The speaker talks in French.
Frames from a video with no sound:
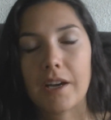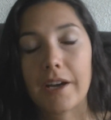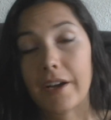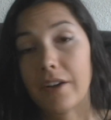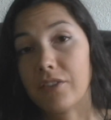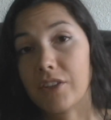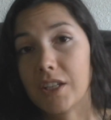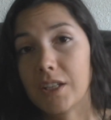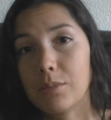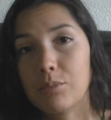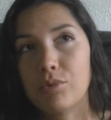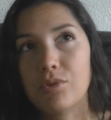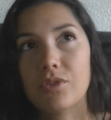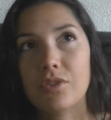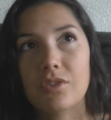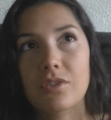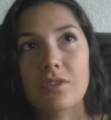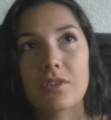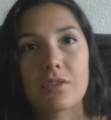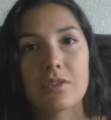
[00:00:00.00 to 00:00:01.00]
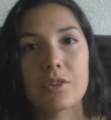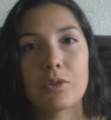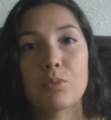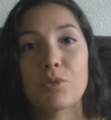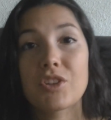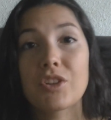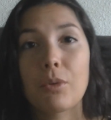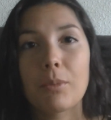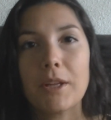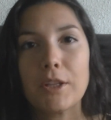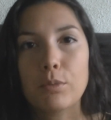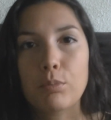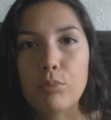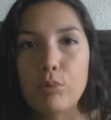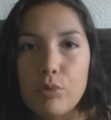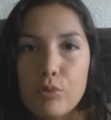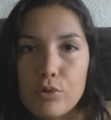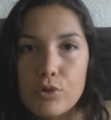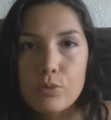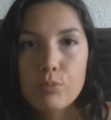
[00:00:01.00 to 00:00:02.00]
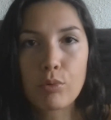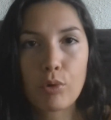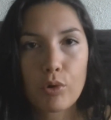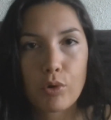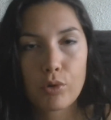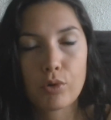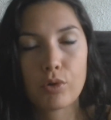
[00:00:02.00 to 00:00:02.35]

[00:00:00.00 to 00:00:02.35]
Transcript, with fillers: avec puisque on est obligé d'en mettre plus pour